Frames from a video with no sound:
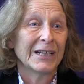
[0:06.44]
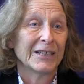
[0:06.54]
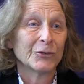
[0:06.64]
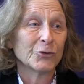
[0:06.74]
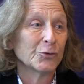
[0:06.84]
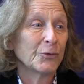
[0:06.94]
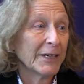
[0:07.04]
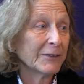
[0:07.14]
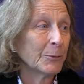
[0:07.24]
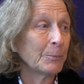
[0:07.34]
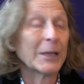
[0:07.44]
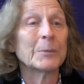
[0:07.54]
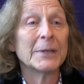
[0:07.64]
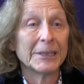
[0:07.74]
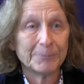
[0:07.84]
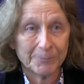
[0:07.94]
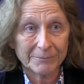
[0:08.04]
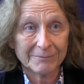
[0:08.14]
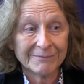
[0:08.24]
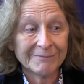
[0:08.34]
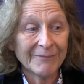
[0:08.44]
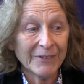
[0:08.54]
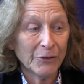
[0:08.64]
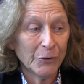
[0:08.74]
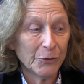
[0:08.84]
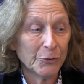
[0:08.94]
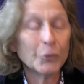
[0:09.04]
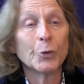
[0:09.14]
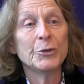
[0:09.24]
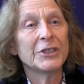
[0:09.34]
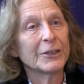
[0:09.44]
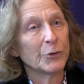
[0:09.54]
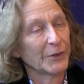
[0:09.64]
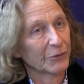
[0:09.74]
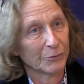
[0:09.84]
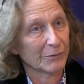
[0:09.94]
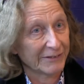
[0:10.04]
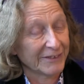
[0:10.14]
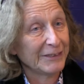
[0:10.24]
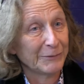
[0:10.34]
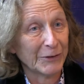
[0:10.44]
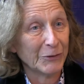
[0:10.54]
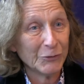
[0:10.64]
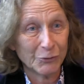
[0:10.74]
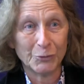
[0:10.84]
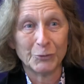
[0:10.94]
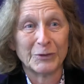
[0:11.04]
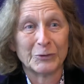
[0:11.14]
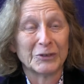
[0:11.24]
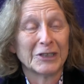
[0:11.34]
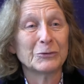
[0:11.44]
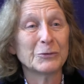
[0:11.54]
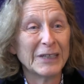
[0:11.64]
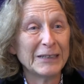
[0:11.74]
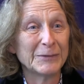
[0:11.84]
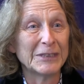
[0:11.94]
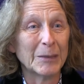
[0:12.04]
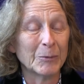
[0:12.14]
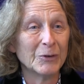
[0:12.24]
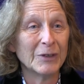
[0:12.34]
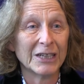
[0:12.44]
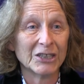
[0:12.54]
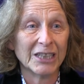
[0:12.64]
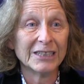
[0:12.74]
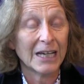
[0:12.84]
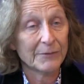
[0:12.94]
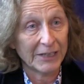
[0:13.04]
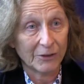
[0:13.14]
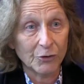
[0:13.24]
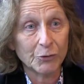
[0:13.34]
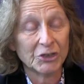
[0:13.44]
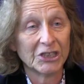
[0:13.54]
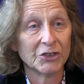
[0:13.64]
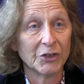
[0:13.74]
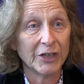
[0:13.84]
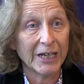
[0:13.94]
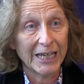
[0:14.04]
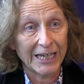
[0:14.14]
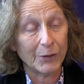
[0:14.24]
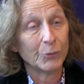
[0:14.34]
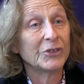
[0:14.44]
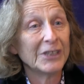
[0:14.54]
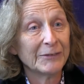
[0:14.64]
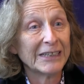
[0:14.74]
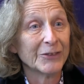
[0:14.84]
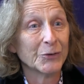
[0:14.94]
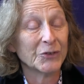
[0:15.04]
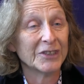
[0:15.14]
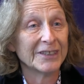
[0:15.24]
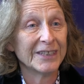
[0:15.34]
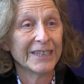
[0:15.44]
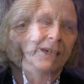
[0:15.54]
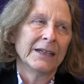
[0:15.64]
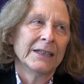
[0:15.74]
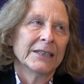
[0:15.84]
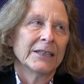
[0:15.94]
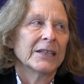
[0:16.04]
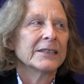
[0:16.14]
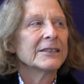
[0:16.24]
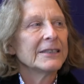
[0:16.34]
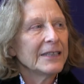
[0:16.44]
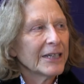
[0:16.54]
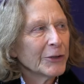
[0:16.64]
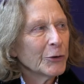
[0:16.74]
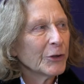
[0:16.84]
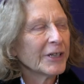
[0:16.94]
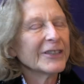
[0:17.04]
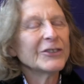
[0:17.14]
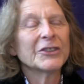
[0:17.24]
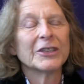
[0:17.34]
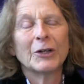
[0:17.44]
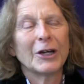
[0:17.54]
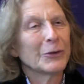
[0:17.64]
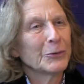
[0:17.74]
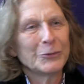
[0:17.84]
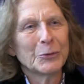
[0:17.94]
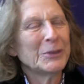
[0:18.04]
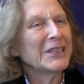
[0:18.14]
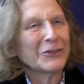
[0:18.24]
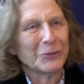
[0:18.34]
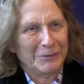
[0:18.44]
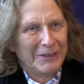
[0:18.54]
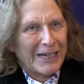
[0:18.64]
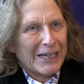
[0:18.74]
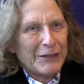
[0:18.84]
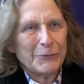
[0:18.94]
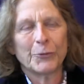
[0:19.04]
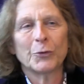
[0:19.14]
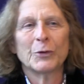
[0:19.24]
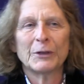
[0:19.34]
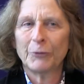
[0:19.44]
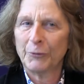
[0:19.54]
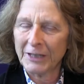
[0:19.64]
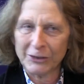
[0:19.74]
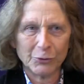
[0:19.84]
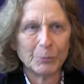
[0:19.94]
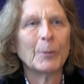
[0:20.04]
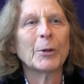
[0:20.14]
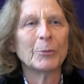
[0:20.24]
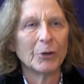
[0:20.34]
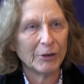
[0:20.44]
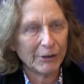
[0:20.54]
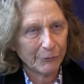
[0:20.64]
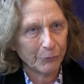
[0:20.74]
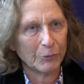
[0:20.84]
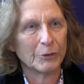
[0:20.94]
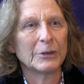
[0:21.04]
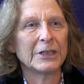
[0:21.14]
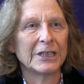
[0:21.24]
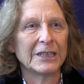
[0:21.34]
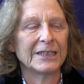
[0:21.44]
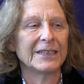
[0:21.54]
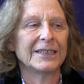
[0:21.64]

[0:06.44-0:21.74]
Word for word: La science ouverte permet euh, de communiquer de façon assez différente, de façon très nouvelle finalement, la recherche, avec, entre chercheurs et aussi avec la société. La rigueur reste une obligation. Hein. Il faut, il faut faire les choses proprement, il faut que les,